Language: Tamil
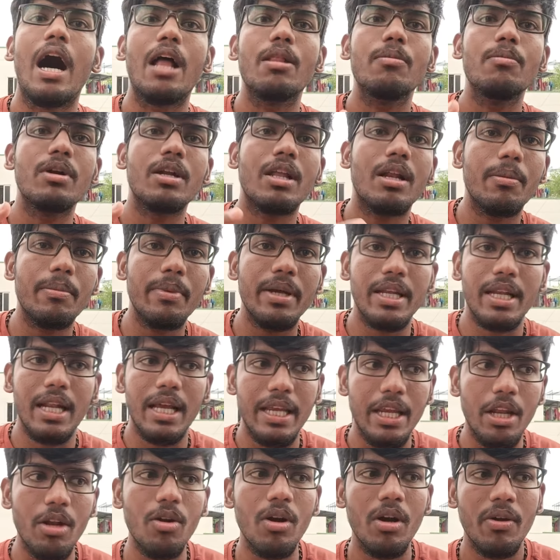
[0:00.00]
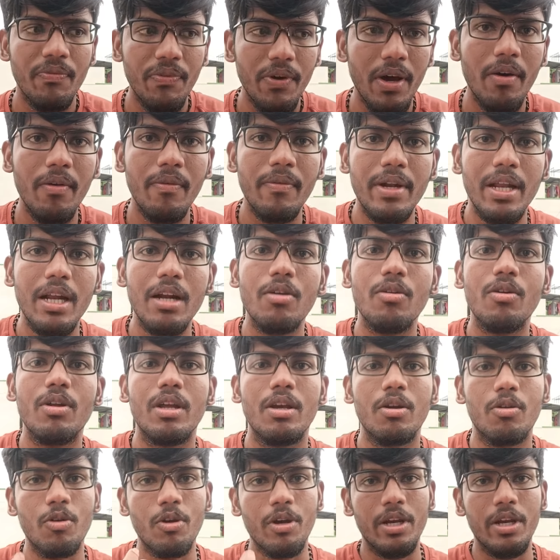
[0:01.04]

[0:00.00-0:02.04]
அது மட்டும் இல்லாமல் என்னோடய ஃபேவரட்டான ஒரு